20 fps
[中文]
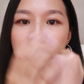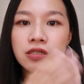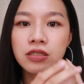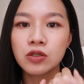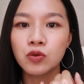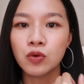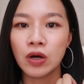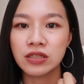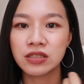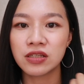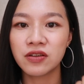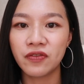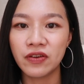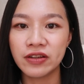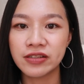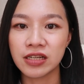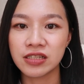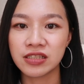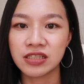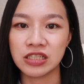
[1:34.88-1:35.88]
但是我还是
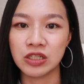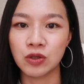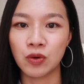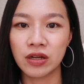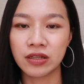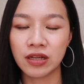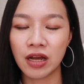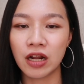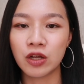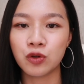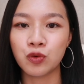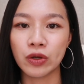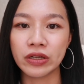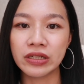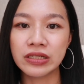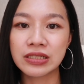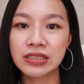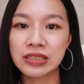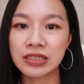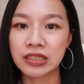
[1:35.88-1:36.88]
非常喜欢它的原
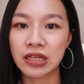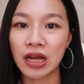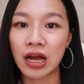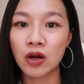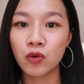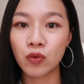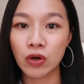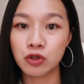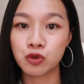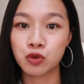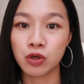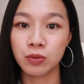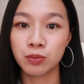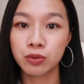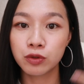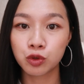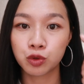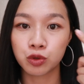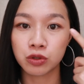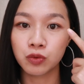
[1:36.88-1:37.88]
因是它完全
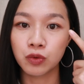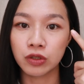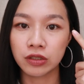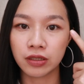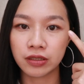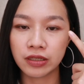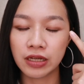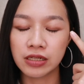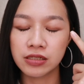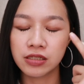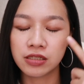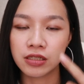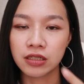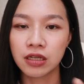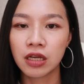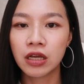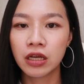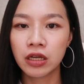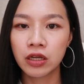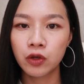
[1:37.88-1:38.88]
不熏我的眼睛，
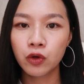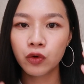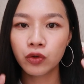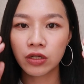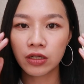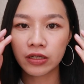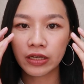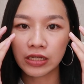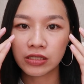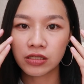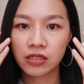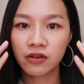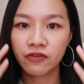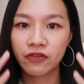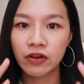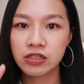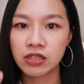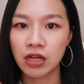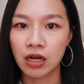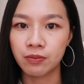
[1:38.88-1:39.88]
因为我的眼睛
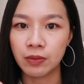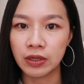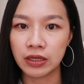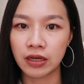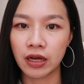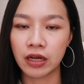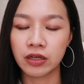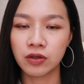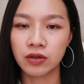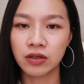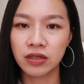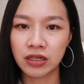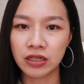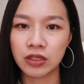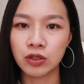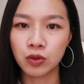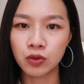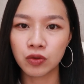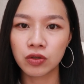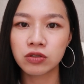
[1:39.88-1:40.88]
非常的敏感，有
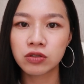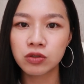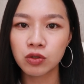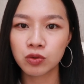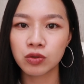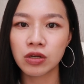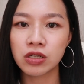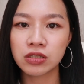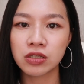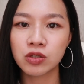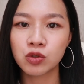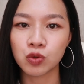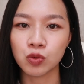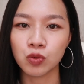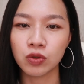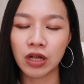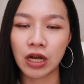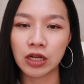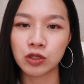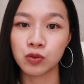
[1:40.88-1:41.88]
很多就算是
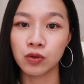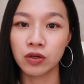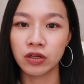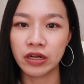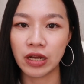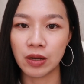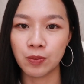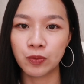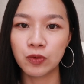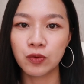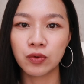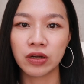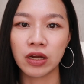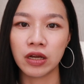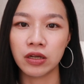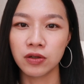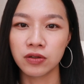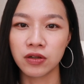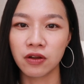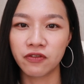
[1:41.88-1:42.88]
主打说脸部可
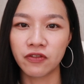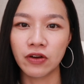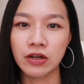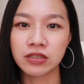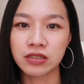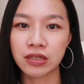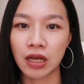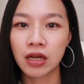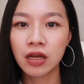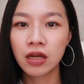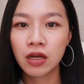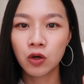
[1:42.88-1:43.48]
以用的防晒，